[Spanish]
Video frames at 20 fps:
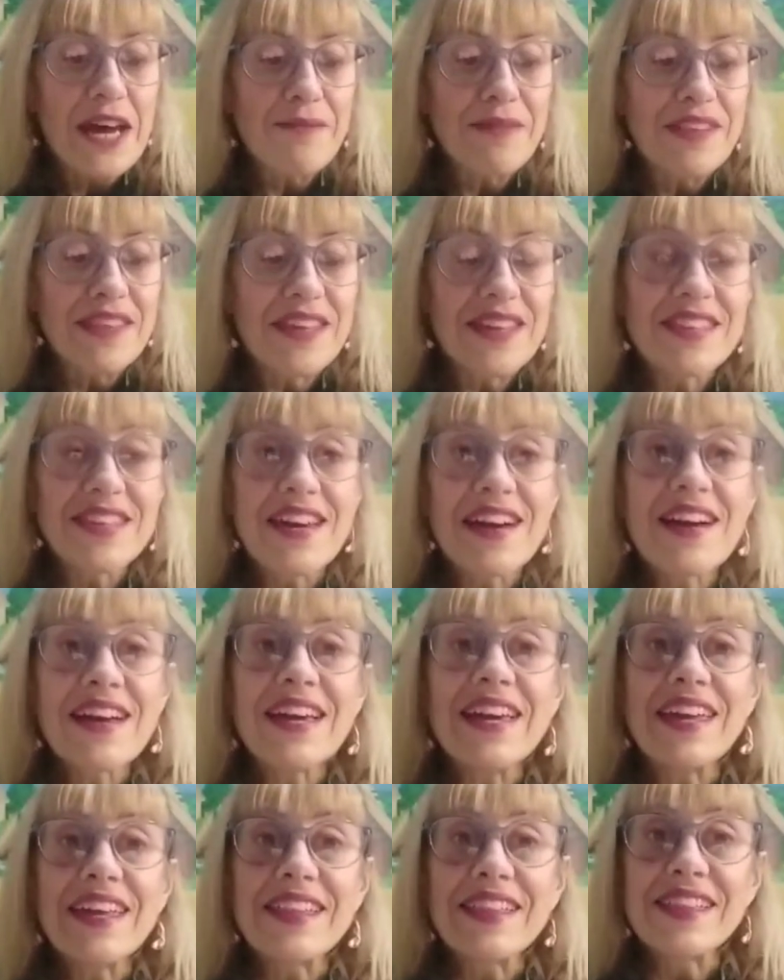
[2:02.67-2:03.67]
navideña
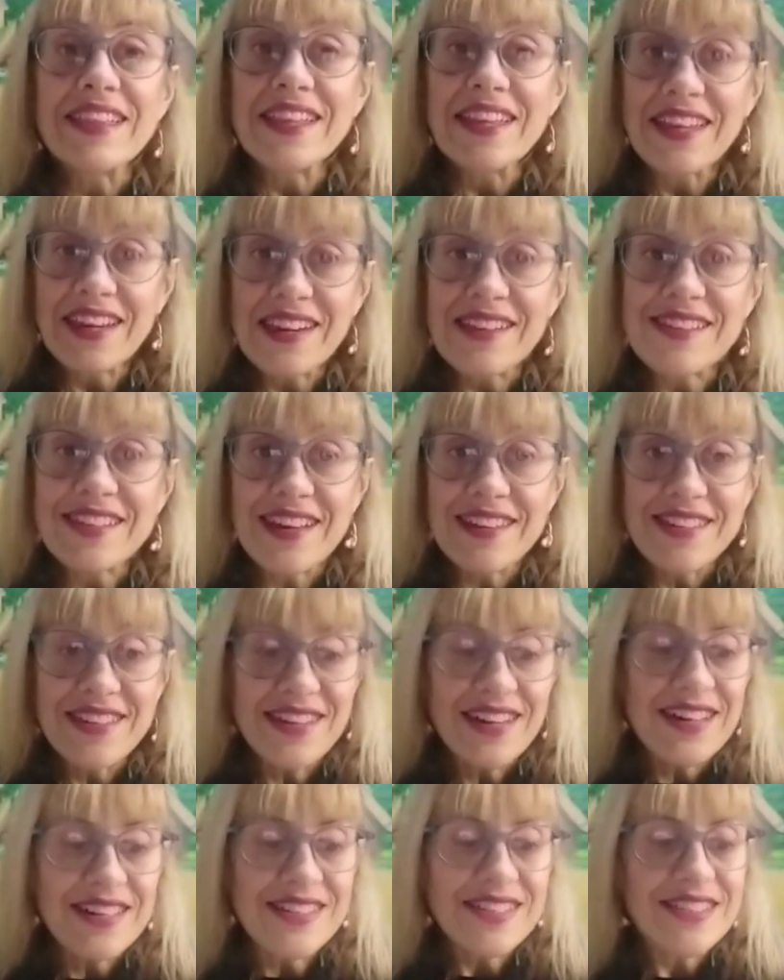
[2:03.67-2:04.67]
en tierras
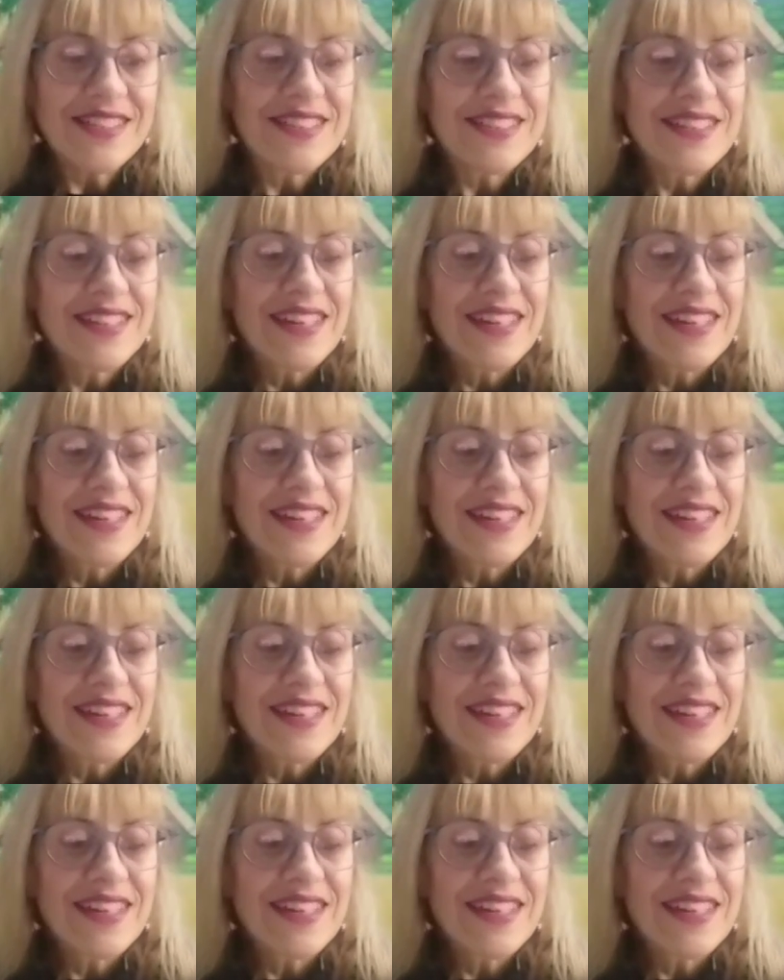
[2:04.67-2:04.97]
gallegas.